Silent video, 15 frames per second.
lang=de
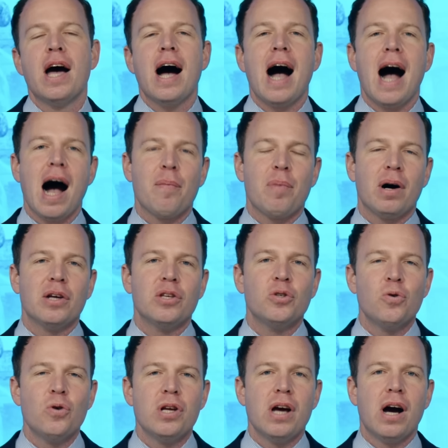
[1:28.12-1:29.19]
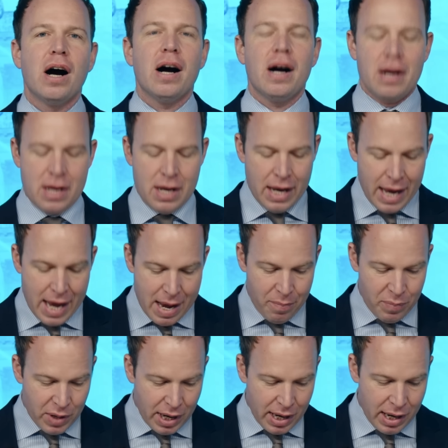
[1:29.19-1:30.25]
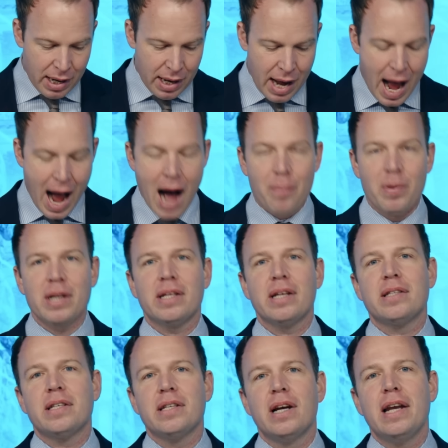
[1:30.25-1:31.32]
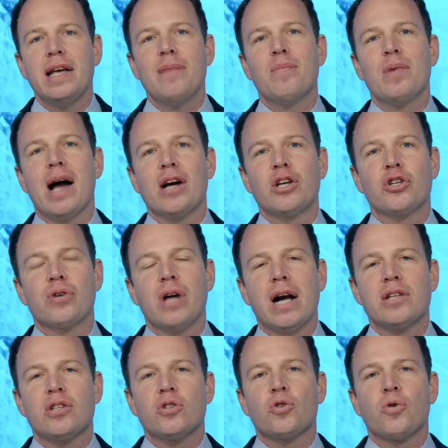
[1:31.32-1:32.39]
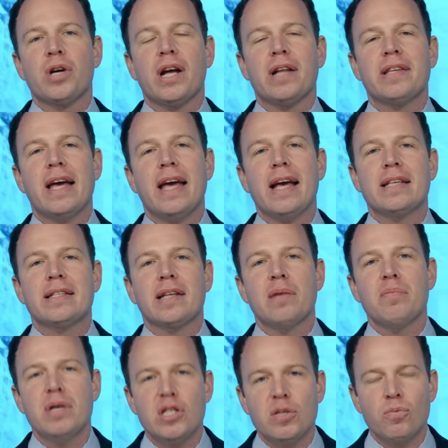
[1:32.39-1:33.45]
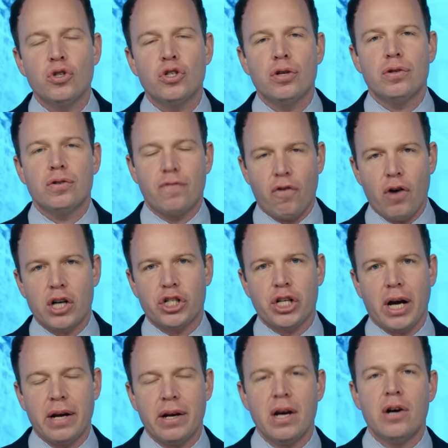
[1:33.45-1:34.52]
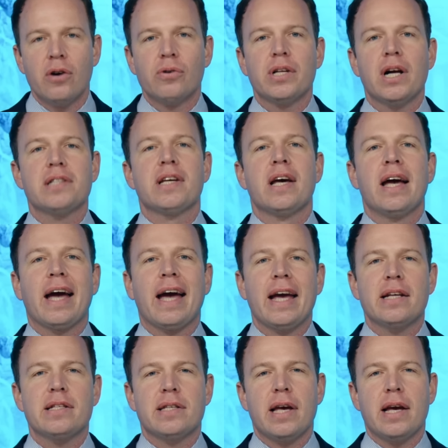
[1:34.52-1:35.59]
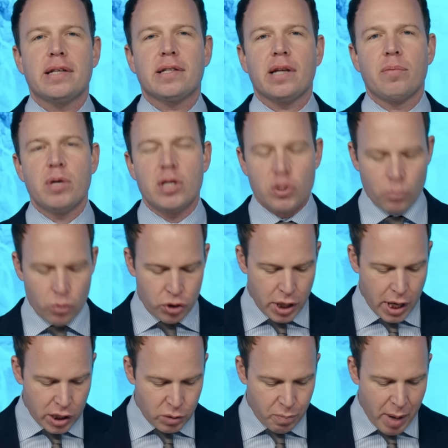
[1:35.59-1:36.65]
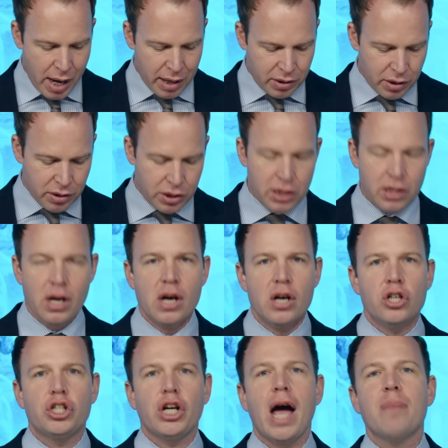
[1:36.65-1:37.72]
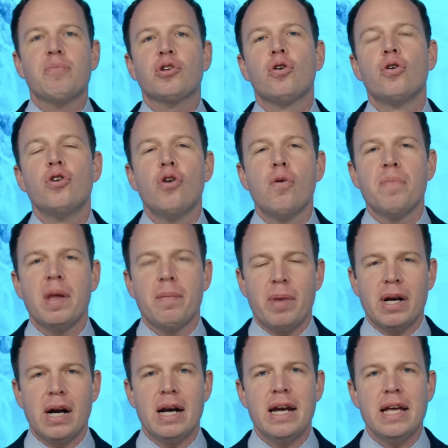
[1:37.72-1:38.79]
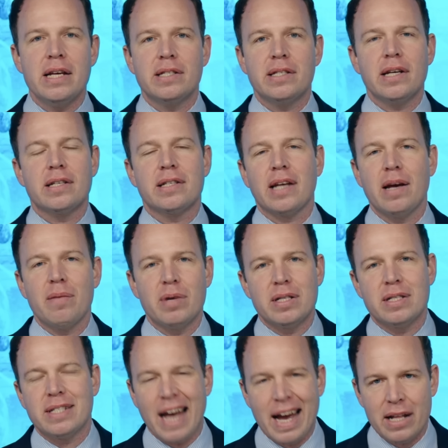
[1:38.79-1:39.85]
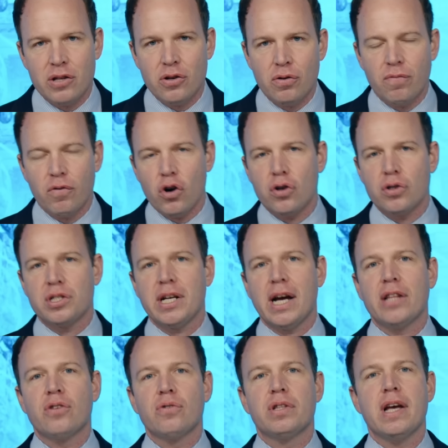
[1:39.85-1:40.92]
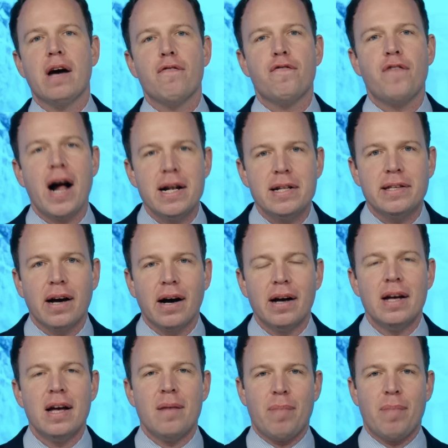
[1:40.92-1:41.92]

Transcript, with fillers: Aber Julia Ebner arbeitet ihr Leben lang schon als sogenannte Extremismusforscherin und als Rechtsextremismus-Expertin. Sie schreibt Kolumnen bei der linksextremen Zeitung, Wochenzeitung Der Falter.